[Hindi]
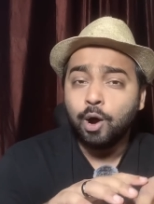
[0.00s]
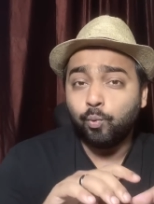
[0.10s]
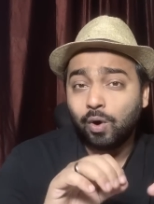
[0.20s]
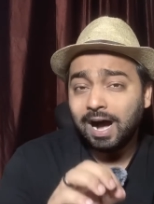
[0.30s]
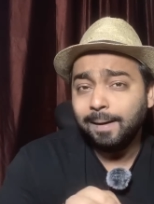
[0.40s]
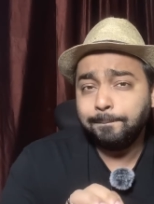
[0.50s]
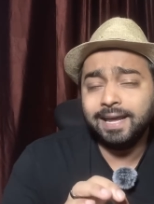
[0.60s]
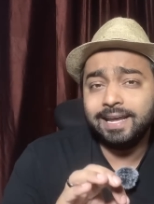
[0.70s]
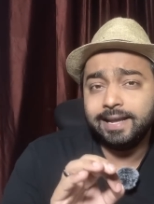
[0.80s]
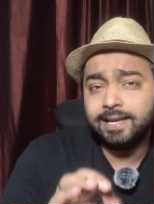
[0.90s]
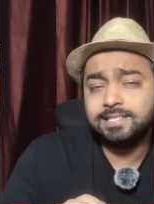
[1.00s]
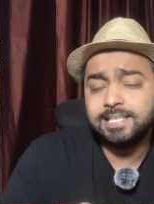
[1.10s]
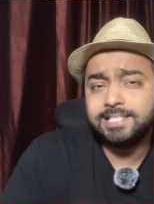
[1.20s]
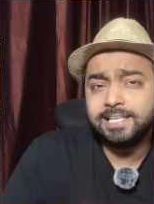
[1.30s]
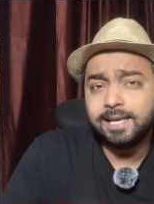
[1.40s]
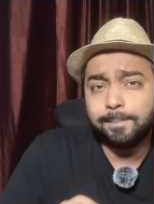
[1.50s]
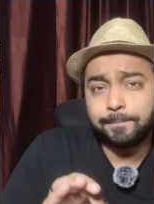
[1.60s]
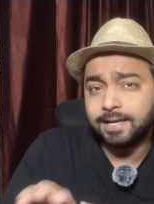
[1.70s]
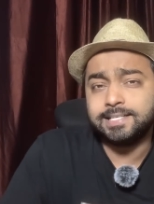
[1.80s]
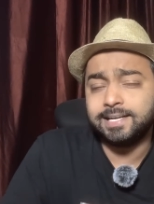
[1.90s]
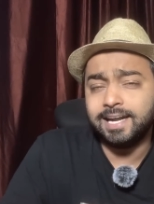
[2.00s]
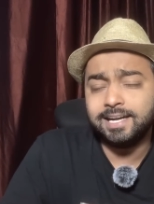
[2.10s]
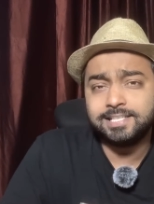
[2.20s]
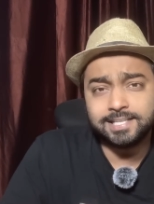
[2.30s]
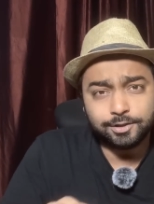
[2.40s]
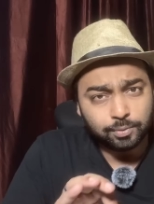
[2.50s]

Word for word: वहां पे एसीसी के प्रेसिडेंट से